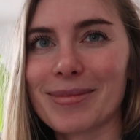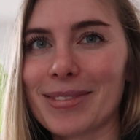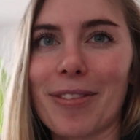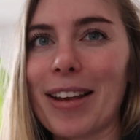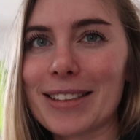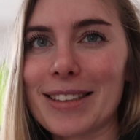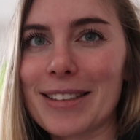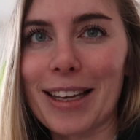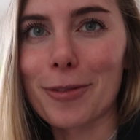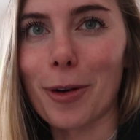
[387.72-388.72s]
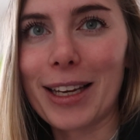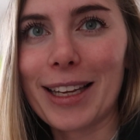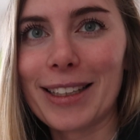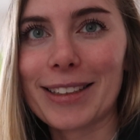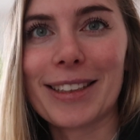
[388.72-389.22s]
dann weiß ich das in sechs Wochen eh
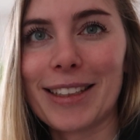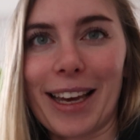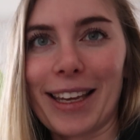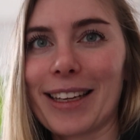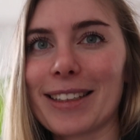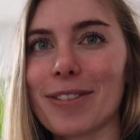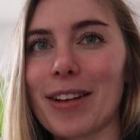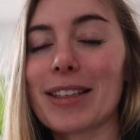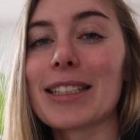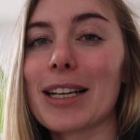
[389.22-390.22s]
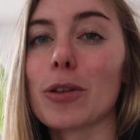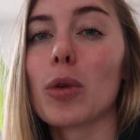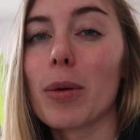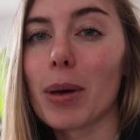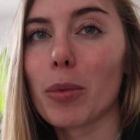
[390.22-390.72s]
nicht in der Regel. Was ich halt
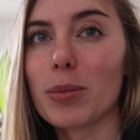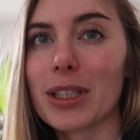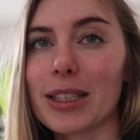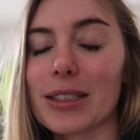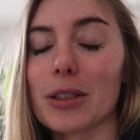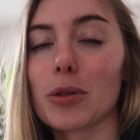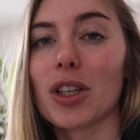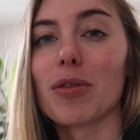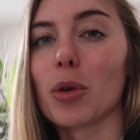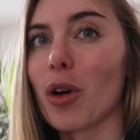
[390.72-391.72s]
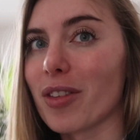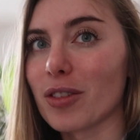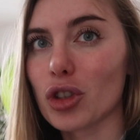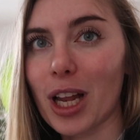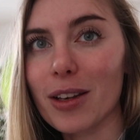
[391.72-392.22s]
nur immer probiere, ist natürlich auf dem
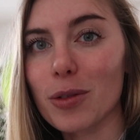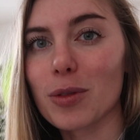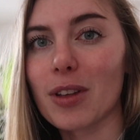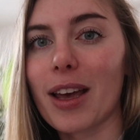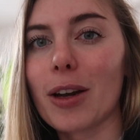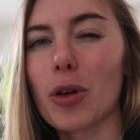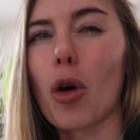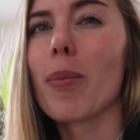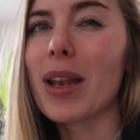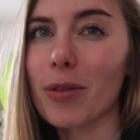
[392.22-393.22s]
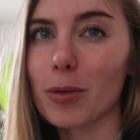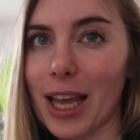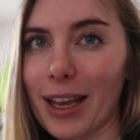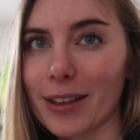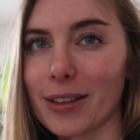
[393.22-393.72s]
neuesten Stand zu sein und auch
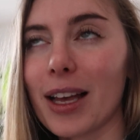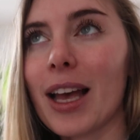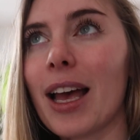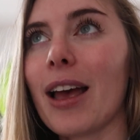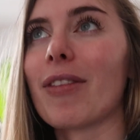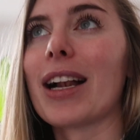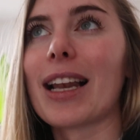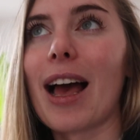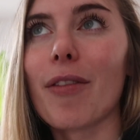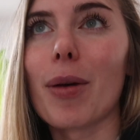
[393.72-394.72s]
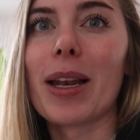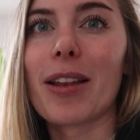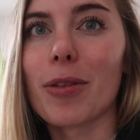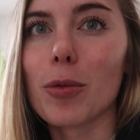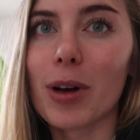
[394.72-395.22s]
mitzudenken. Weil klar, wenn man
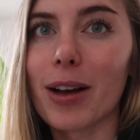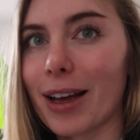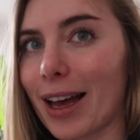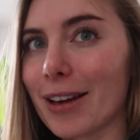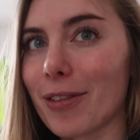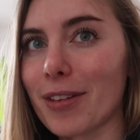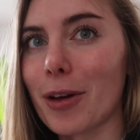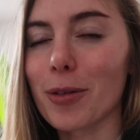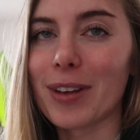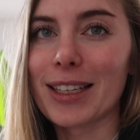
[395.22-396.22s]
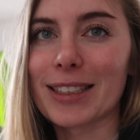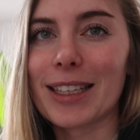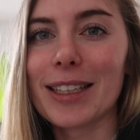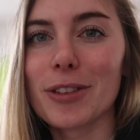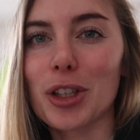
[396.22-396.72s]
jetzt nur rein was auswendig
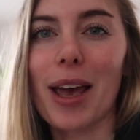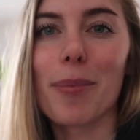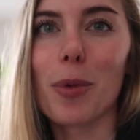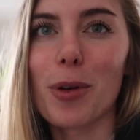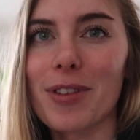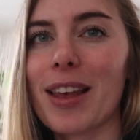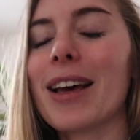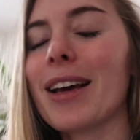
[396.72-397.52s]
dahin schreiben muss,